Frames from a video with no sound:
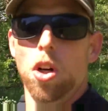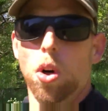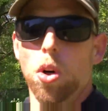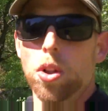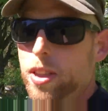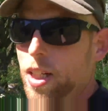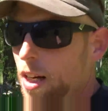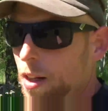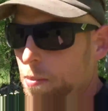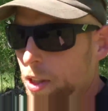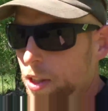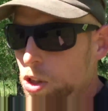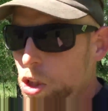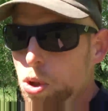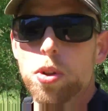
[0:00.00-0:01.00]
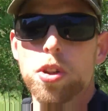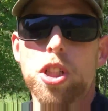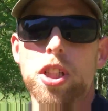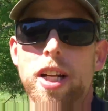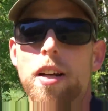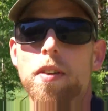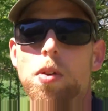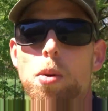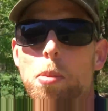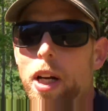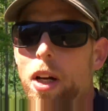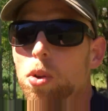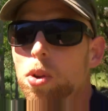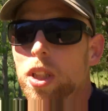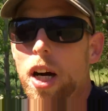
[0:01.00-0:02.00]
Und da hat man eine schöne Stelle, wo man
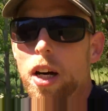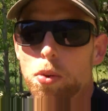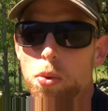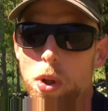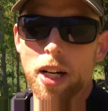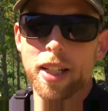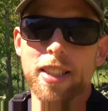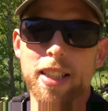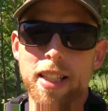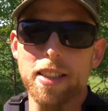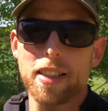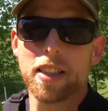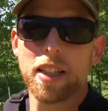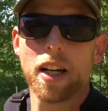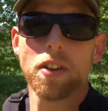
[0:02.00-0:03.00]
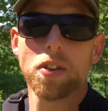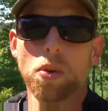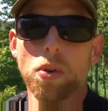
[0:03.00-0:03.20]
auch ein Kanu reinsetzen kann